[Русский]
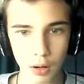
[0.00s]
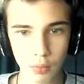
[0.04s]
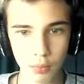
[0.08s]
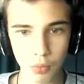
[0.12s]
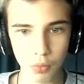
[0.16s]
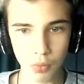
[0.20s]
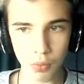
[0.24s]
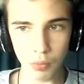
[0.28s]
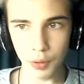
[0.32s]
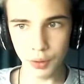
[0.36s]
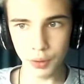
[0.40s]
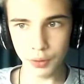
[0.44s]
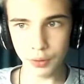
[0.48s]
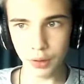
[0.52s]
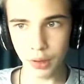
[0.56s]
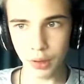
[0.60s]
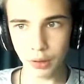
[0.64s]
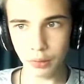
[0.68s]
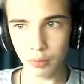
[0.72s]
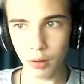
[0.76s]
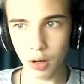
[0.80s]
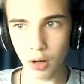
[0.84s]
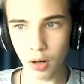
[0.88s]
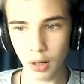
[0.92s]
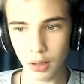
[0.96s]
а Боба,
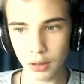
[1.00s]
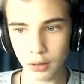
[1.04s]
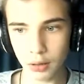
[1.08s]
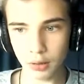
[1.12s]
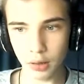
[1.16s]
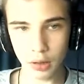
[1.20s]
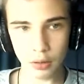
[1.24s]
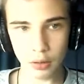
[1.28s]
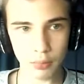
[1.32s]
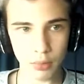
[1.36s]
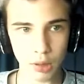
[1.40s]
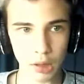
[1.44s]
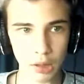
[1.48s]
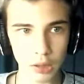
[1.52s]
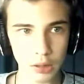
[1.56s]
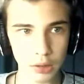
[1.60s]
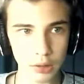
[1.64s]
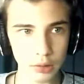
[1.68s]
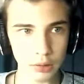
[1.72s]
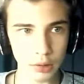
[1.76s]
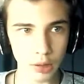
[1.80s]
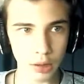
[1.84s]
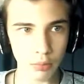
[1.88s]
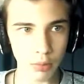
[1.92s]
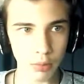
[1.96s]
нормально,
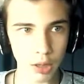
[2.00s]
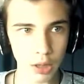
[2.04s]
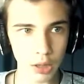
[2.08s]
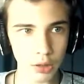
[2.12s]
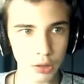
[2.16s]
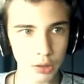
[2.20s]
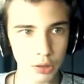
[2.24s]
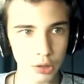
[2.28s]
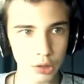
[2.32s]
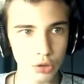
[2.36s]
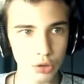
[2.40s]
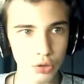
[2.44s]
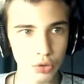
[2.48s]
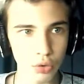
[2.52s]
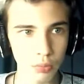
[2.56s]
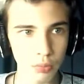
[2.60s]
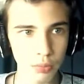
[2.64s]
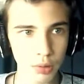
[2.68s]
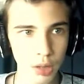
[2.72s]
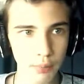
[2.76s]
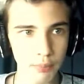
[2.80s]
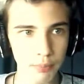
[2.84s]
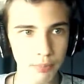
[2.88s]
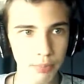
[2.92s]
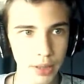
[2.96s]
нормально, нормально.
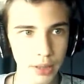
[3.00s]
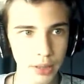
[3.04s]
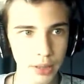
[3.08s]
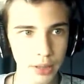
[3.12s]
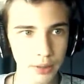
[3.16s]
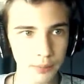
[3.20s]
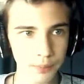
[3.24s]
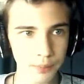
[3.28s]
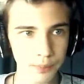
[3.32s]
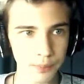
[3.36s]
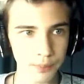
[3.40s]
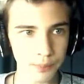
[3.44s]
Идем, камбэк.